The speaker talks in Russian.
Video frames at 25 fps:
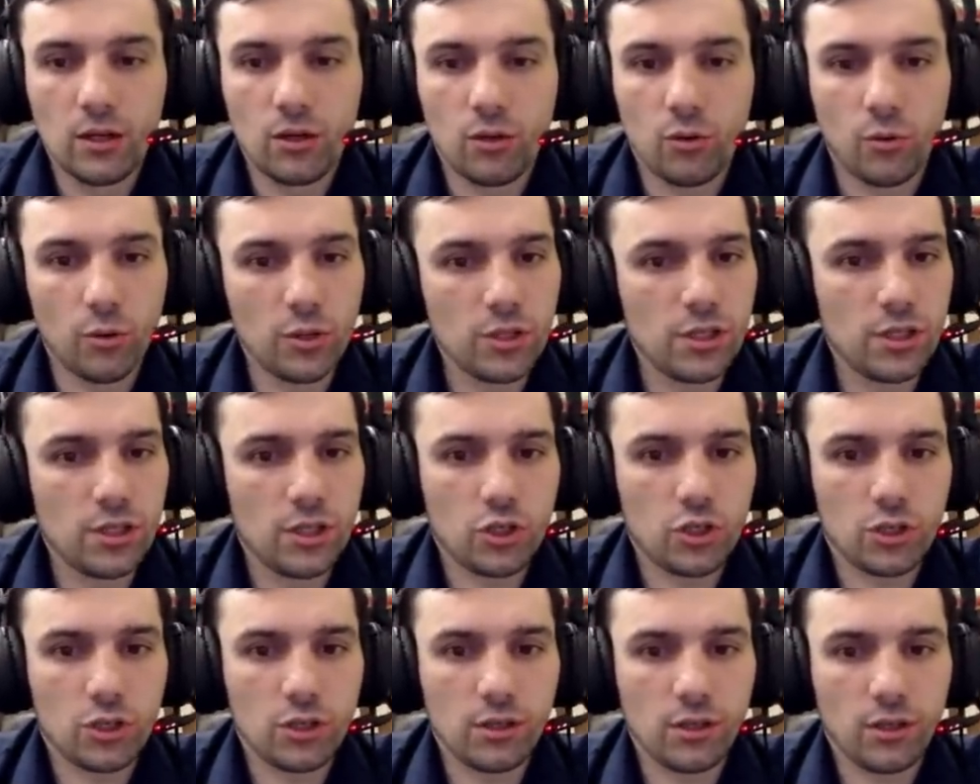Конь
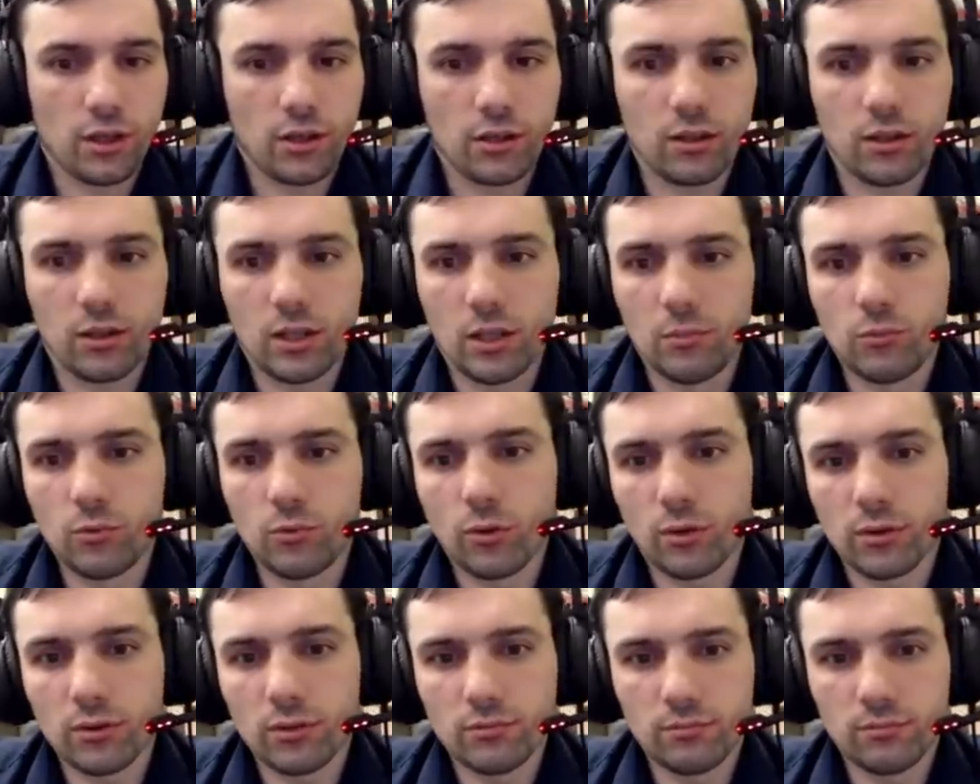e4.
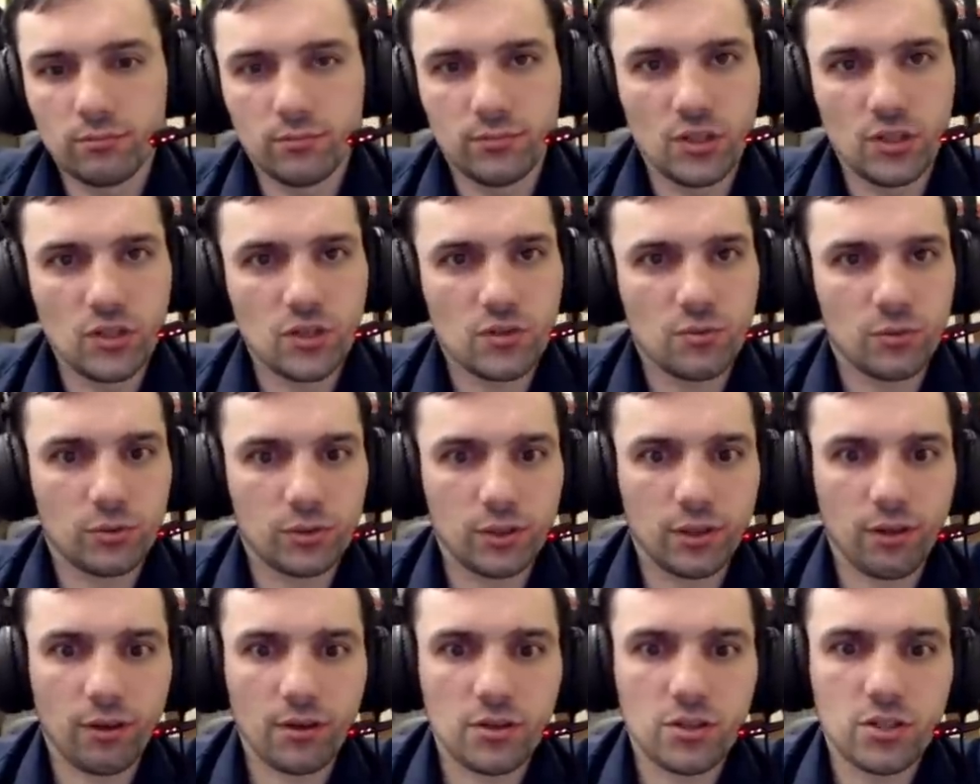Накамура действует
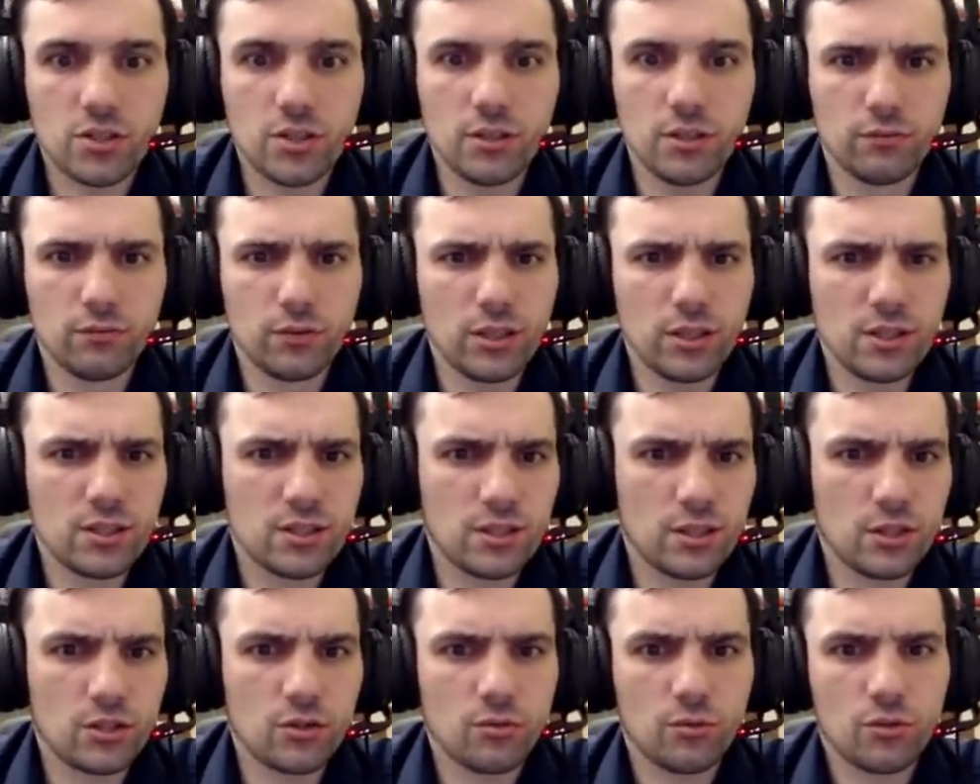агрессивно и,
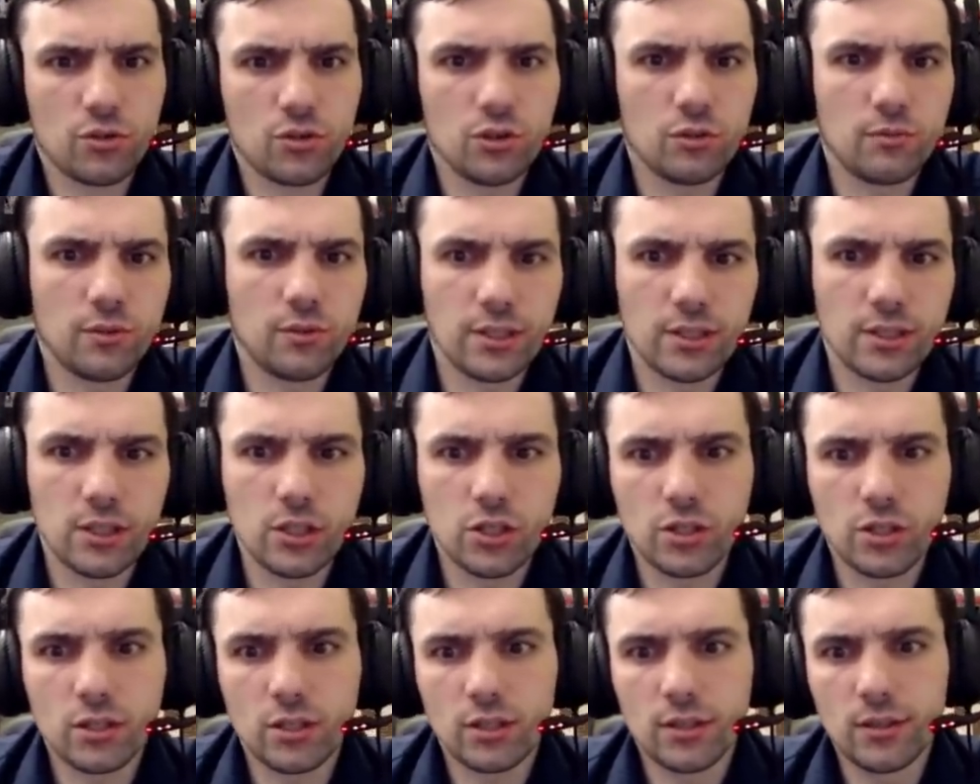кстати, очень
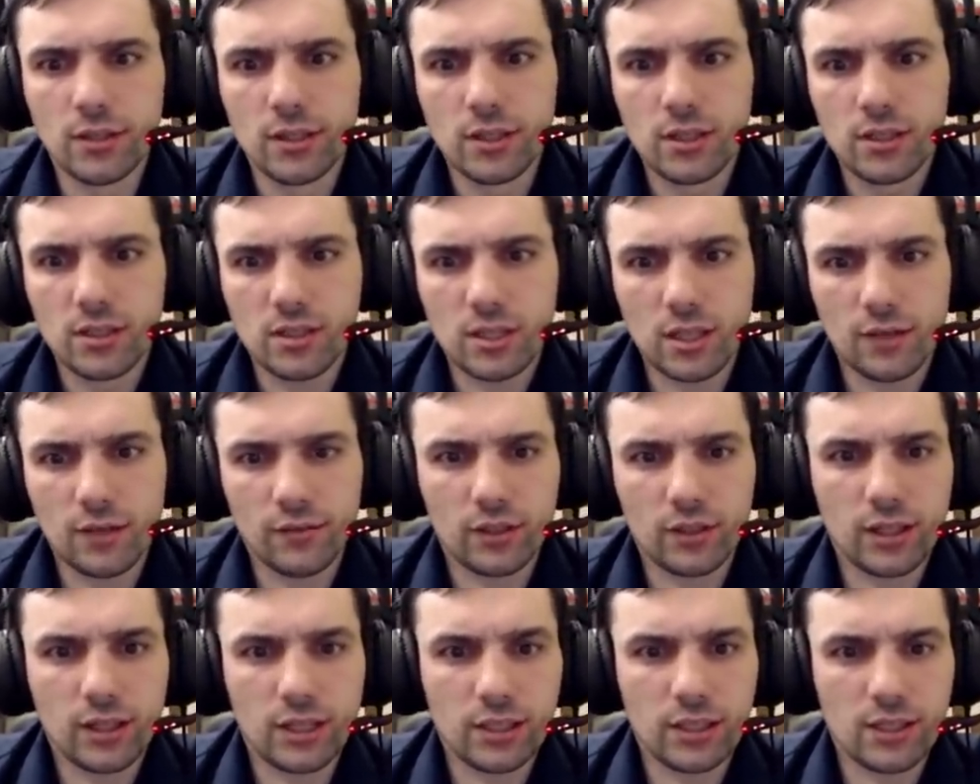логично.
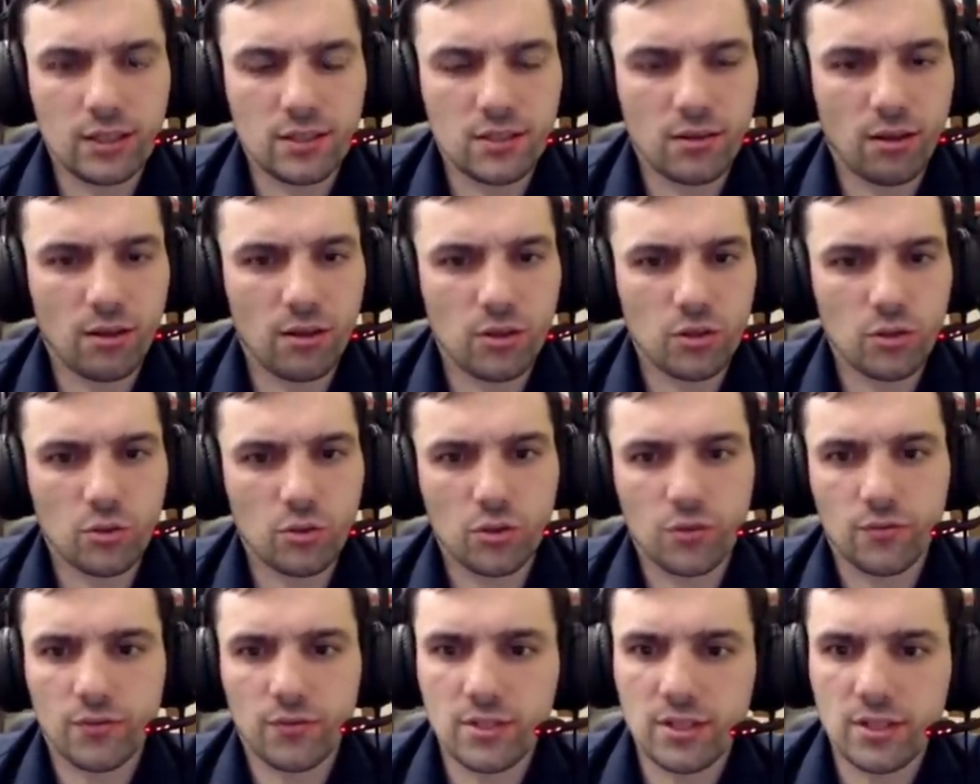Ставит коня сразу
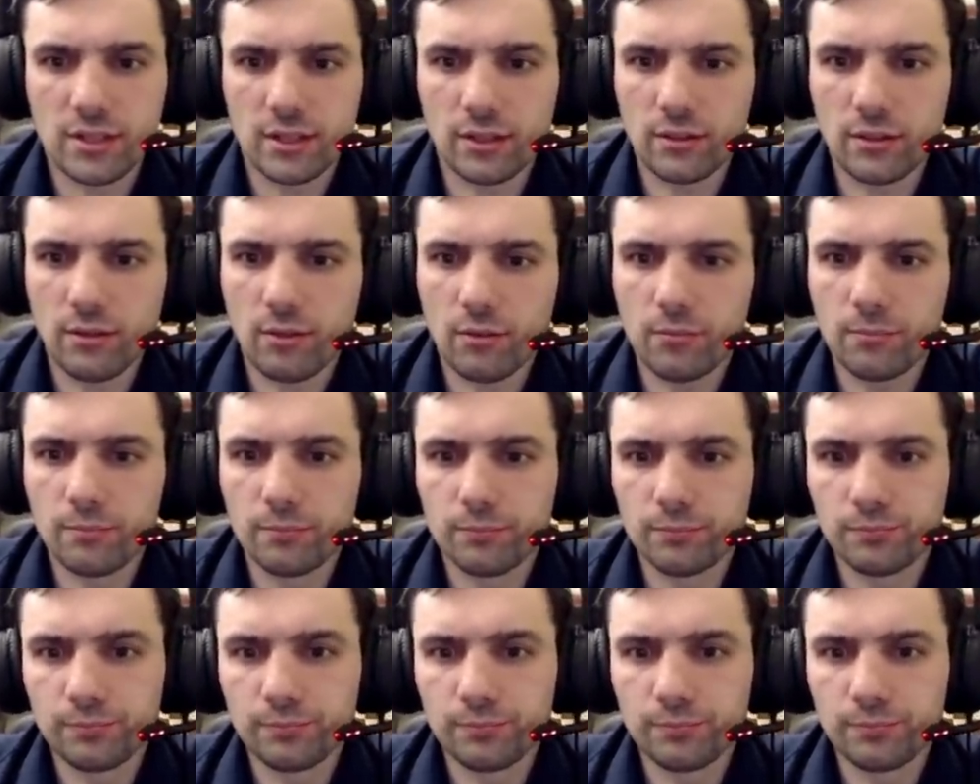же в центр.